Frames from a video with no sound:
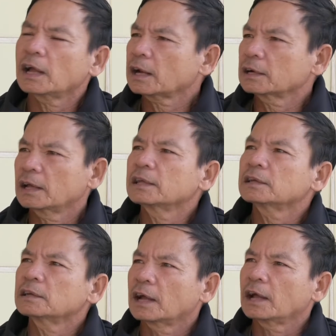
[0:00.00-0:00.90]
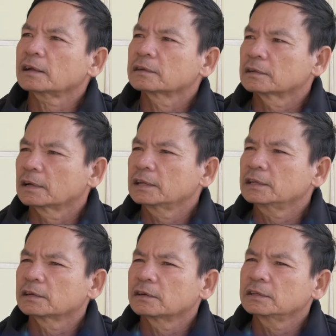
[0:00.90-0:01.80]
khác,
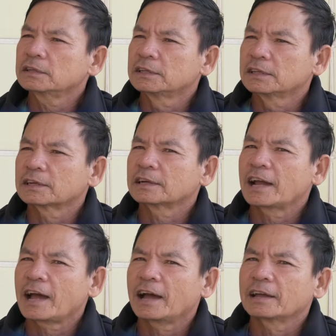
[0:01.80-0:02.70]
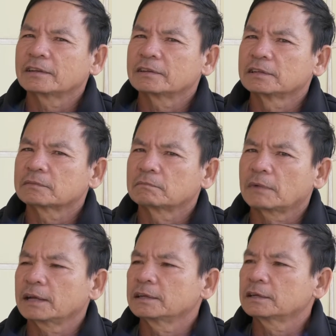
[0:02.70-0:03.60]
nay là có gì hiện đại, được
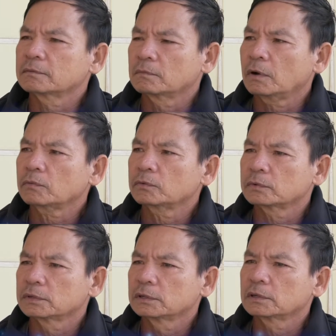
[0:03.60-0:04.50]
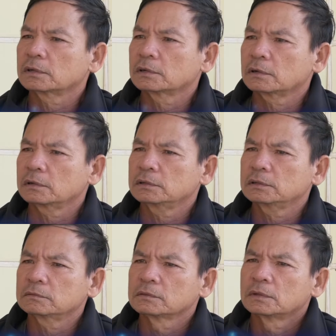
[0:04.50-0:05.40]
máy, được móc, rồi được là có
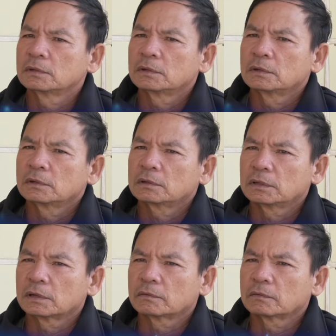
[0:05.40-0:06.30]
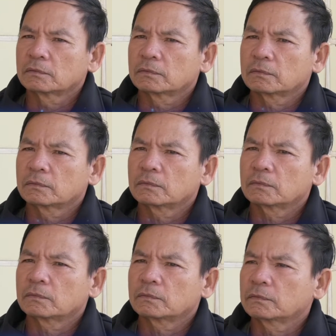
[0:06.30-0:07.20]
gì những
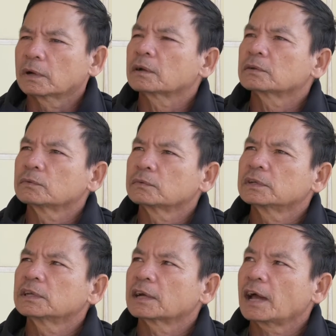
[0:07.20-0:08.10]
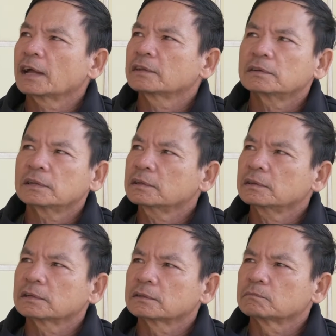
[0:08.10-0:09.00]
vật dụng hiện đại, cho
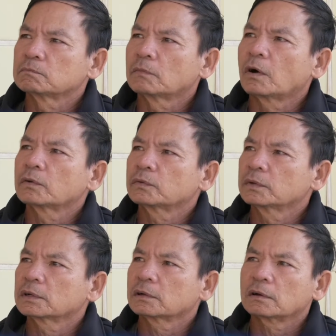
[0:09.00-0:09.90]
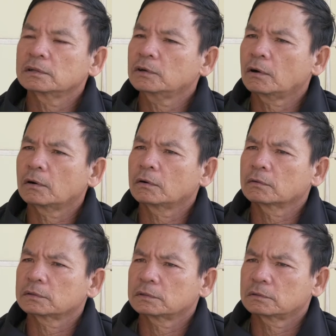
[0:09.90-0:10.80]
nên là mọi chuyện là có
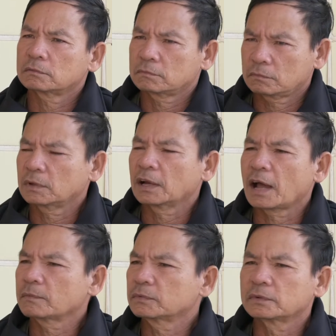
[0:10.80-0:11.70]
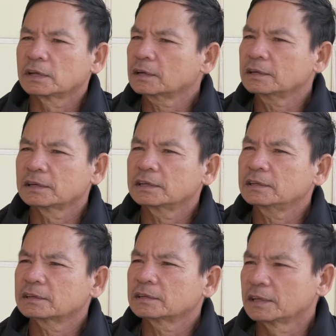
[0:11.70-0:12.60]
họ làm cho dân ở
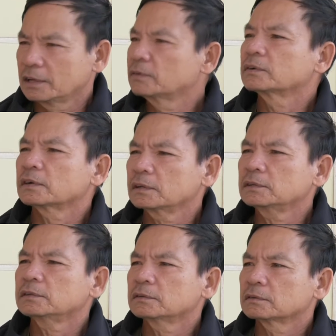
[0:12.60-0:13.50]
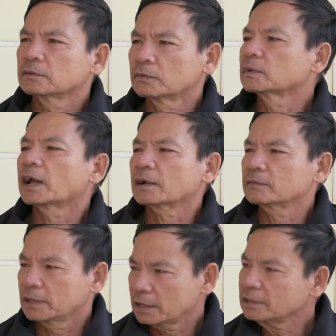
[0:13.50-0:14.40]
đấy là đều là có đúng
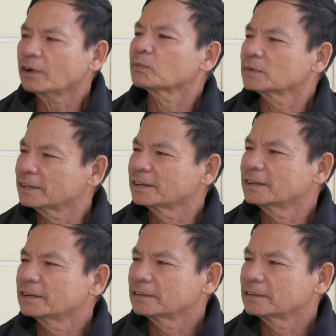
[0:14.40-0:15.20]
đắn, nhanh chóng nè.